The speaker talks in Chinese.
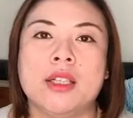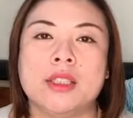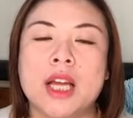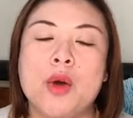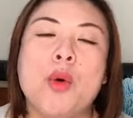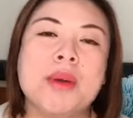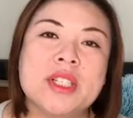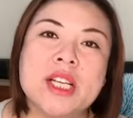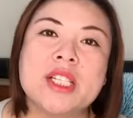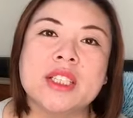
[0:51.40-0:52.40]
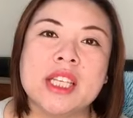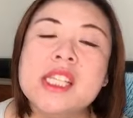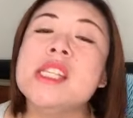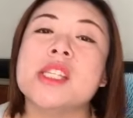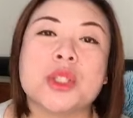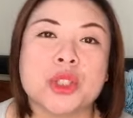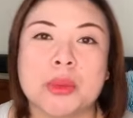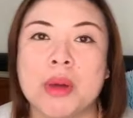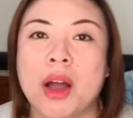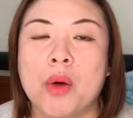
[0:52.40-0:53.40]
人，我们人生的意义是
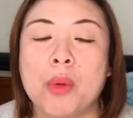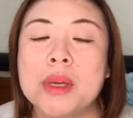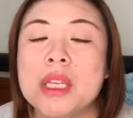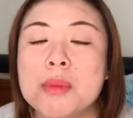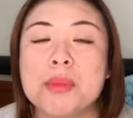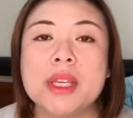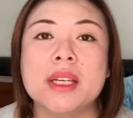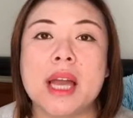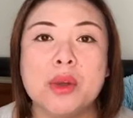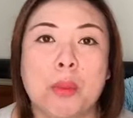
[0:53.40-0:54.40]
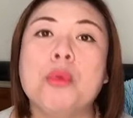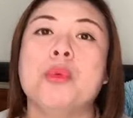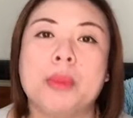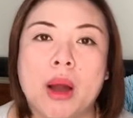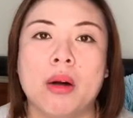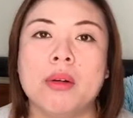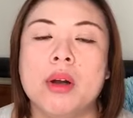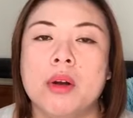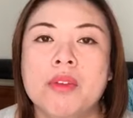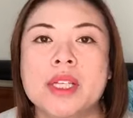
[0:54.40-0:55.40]
什么？哈，我们应不应该有目标？
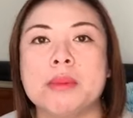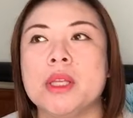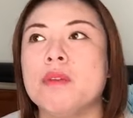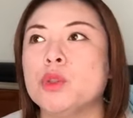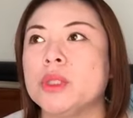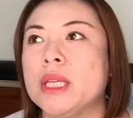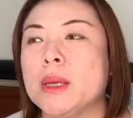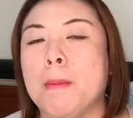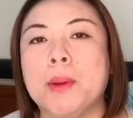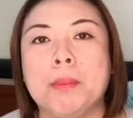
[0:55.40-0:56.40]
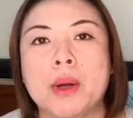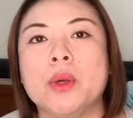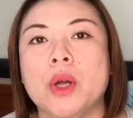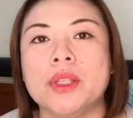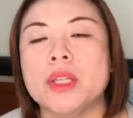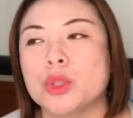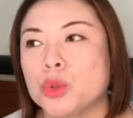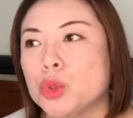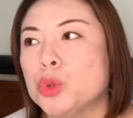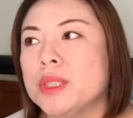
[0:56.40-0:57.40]
为什么呢？因为昨天呢，和朋友聊天的时
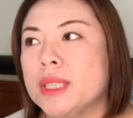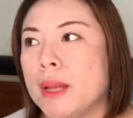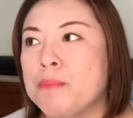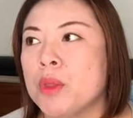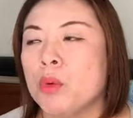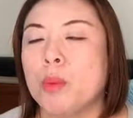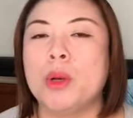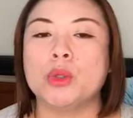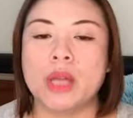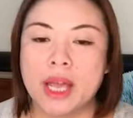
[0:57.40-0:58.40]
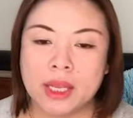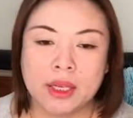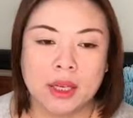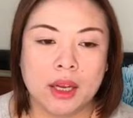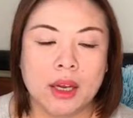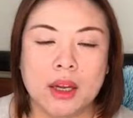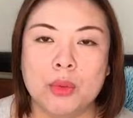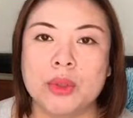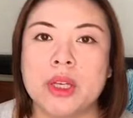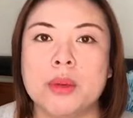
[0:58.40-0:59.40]
候就说起来，我朋友说，哎，
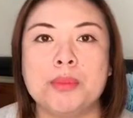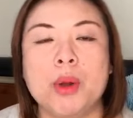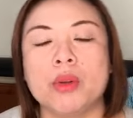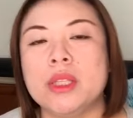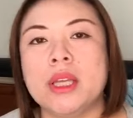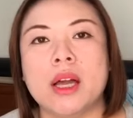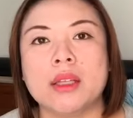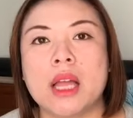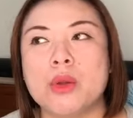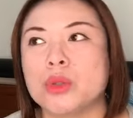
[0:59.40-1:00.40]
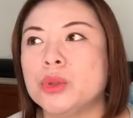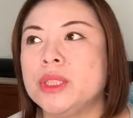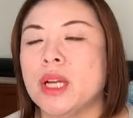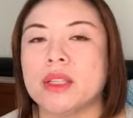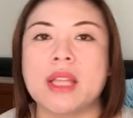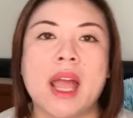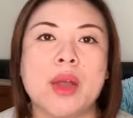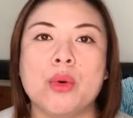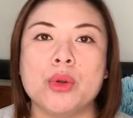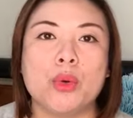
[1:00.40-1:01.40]
呃，我的表弟啊，他有时候想的
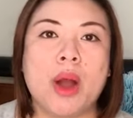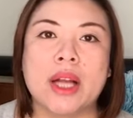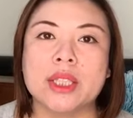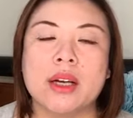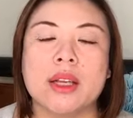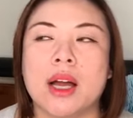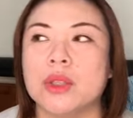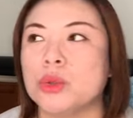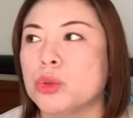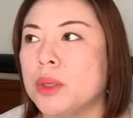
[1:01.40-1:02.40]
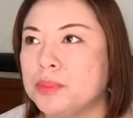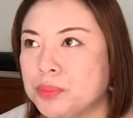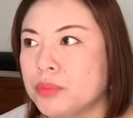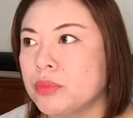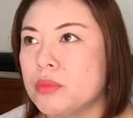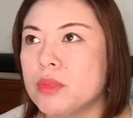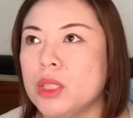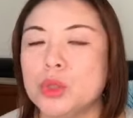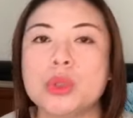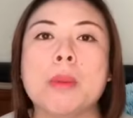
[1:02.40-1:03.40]
太过于夸张了啊，就说。
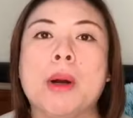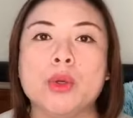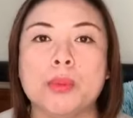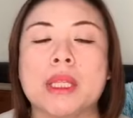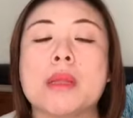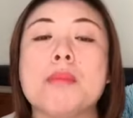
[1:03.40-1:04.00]
就说他朋友把他